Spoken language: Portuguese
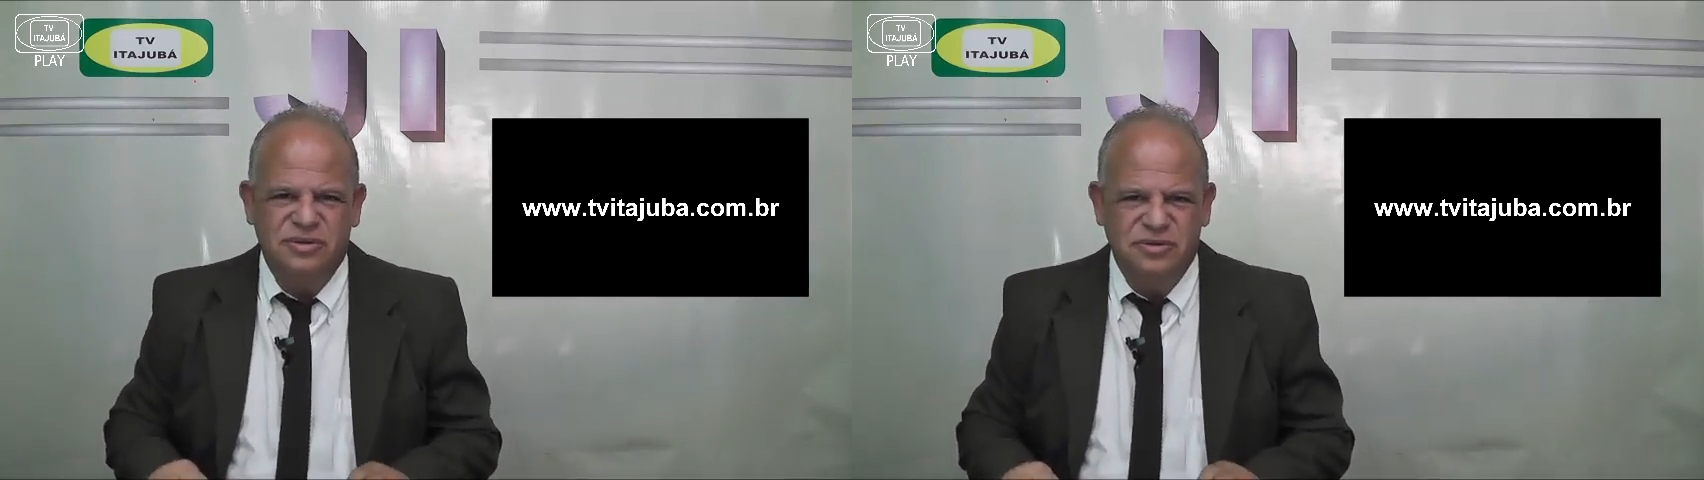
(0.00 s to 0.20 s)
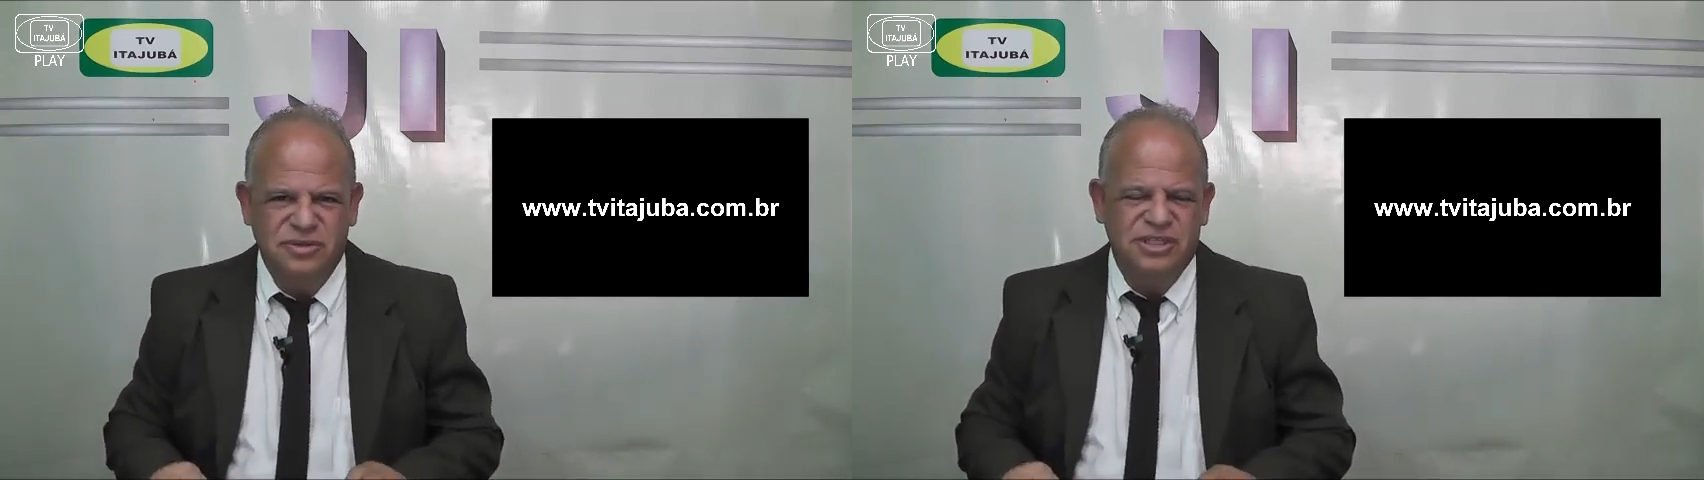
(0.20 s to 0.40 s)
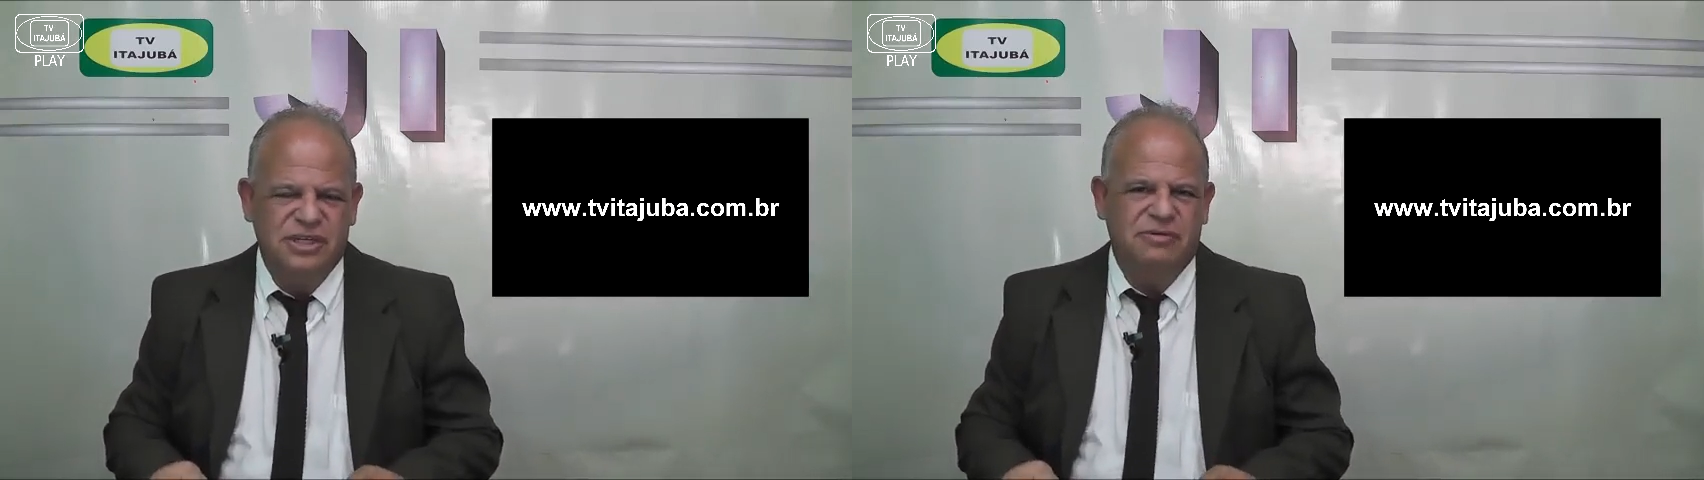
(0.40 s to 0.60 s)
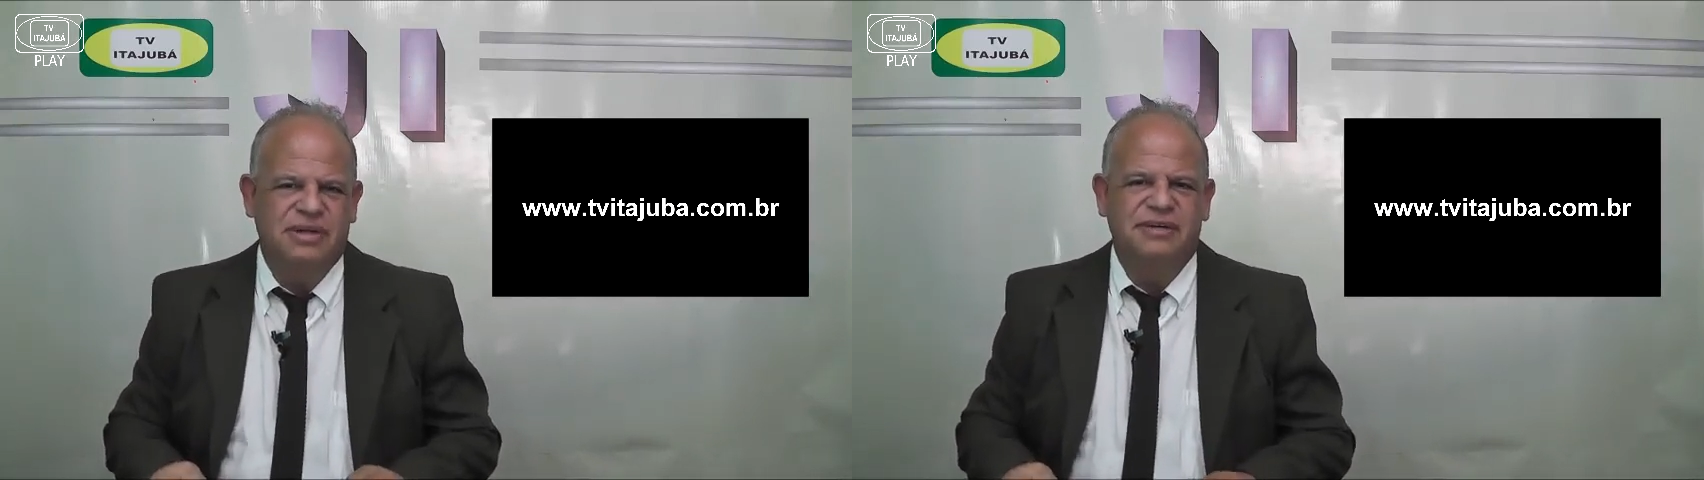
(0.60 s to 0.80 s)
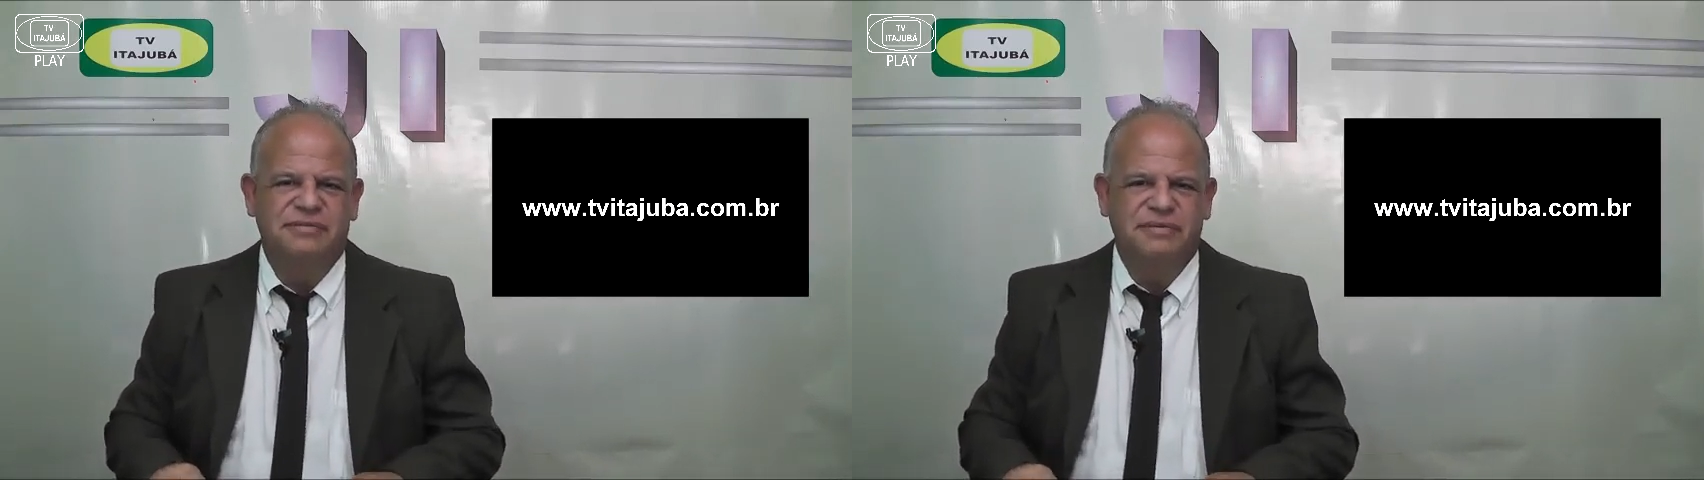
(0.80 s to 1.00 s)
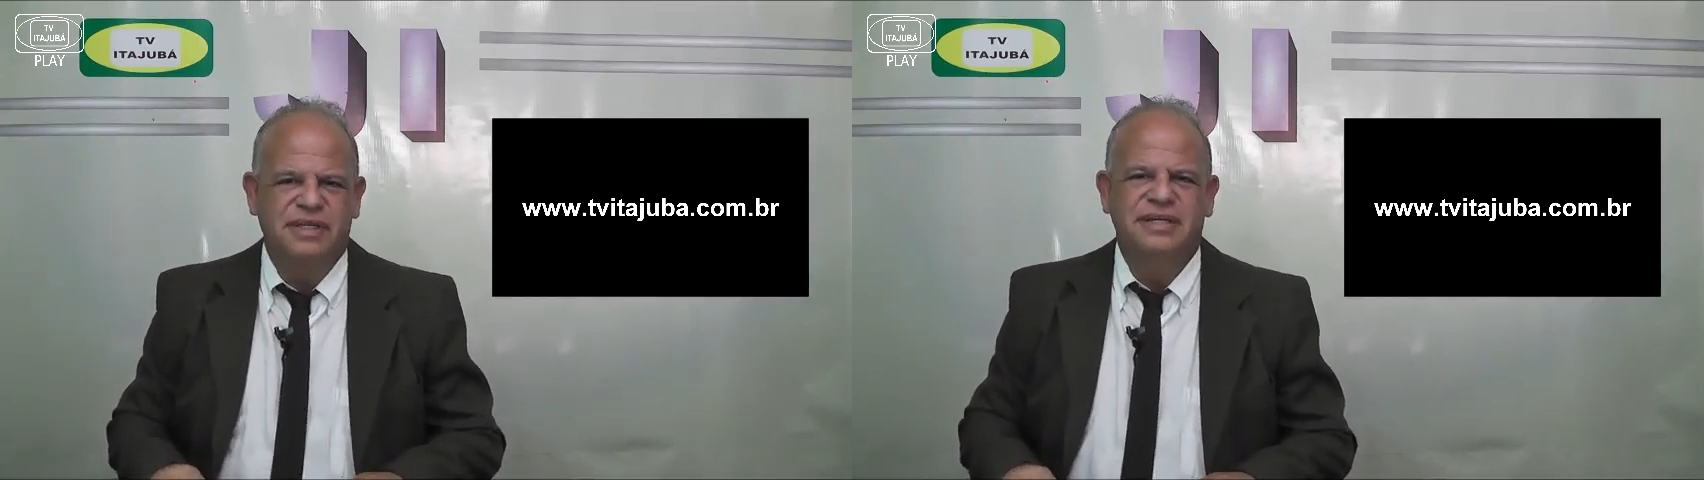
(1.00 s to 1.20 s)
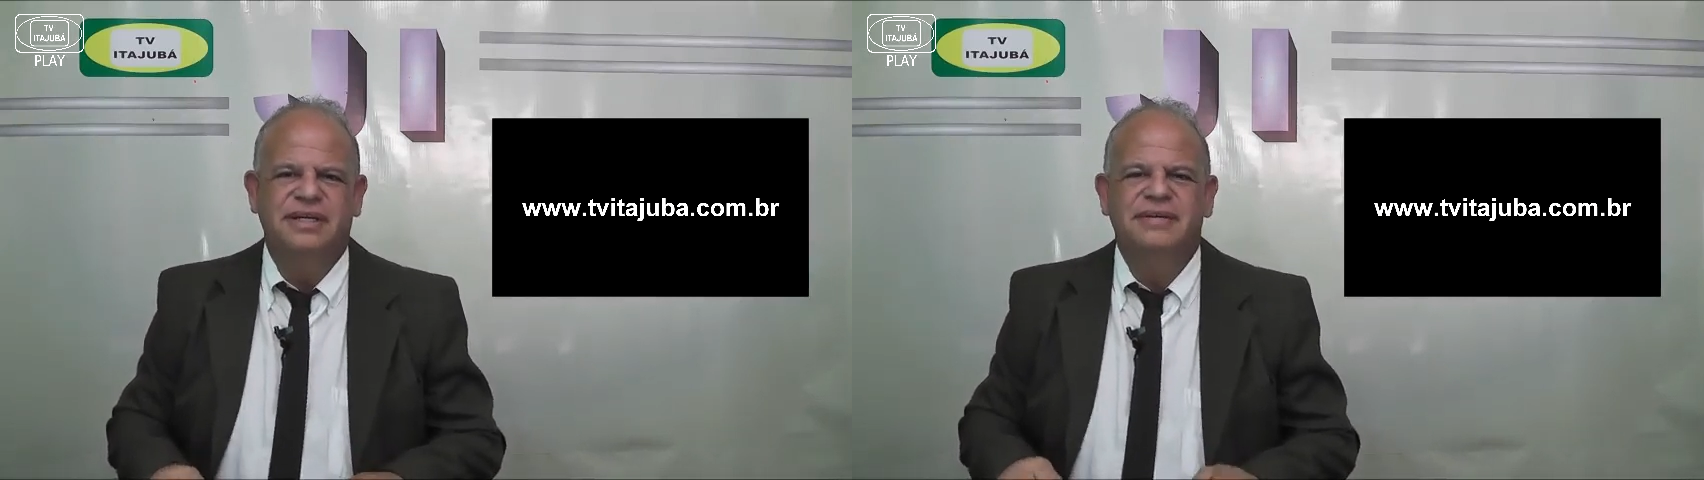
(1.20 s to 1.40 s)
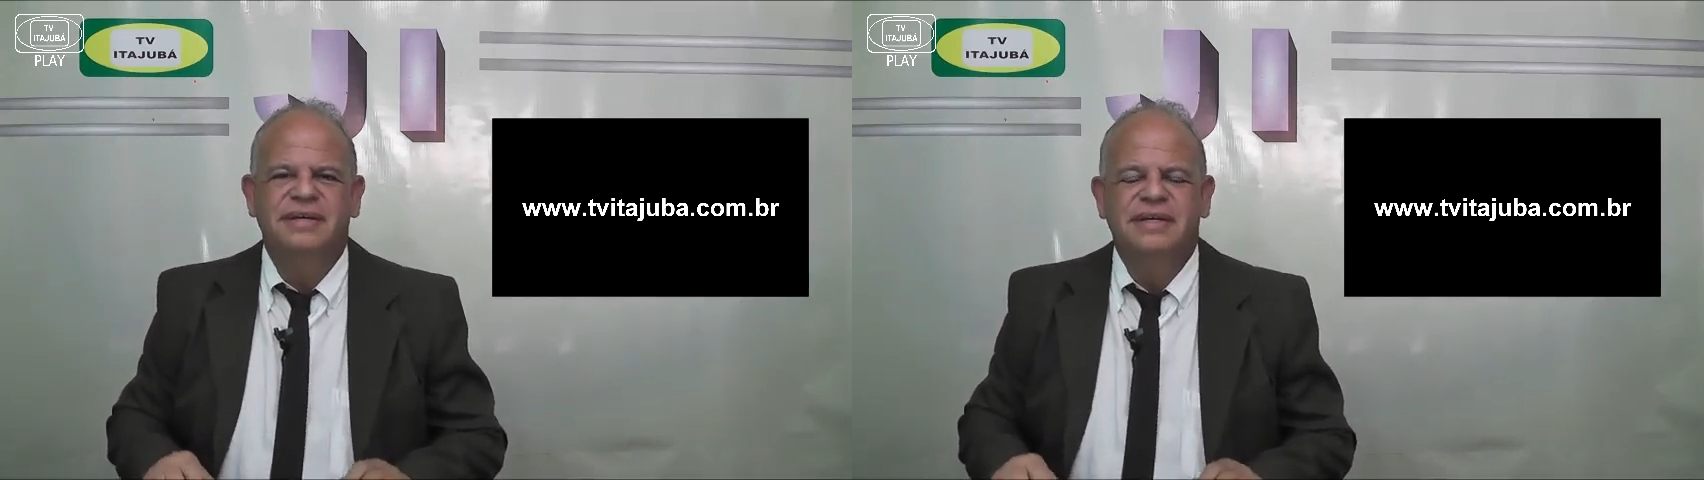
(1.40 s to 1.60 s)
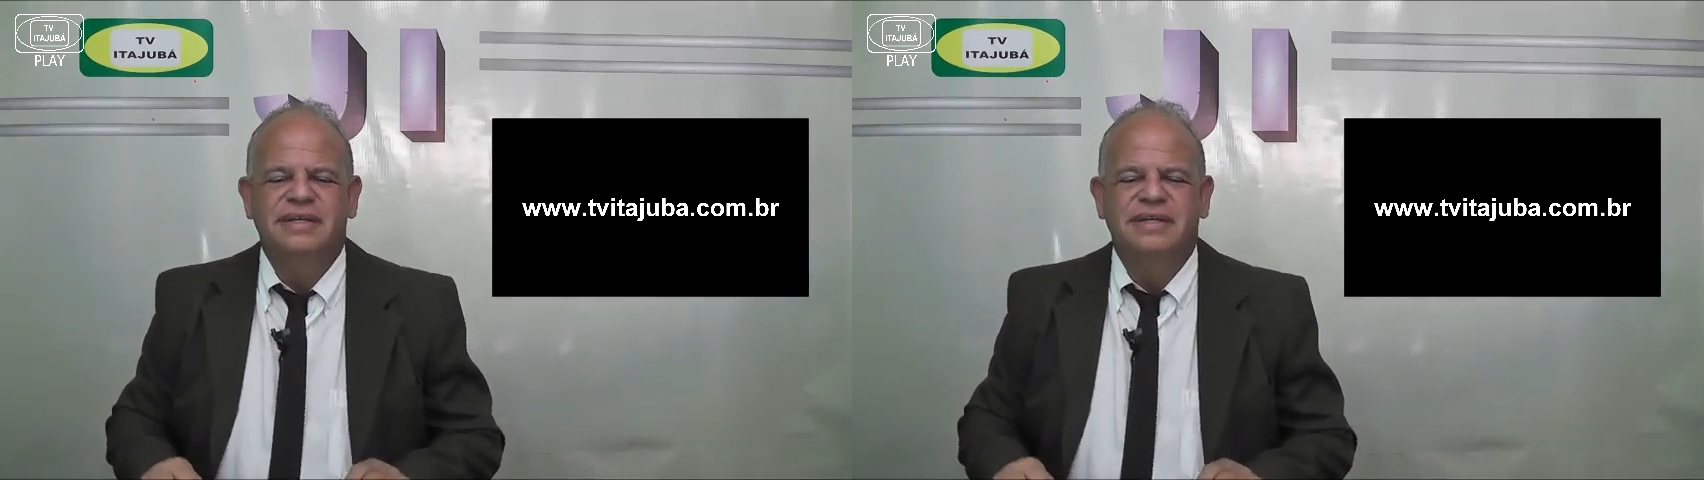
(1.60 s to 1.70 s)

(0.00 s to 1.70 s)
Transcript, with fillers: Hoje é quarta-feira.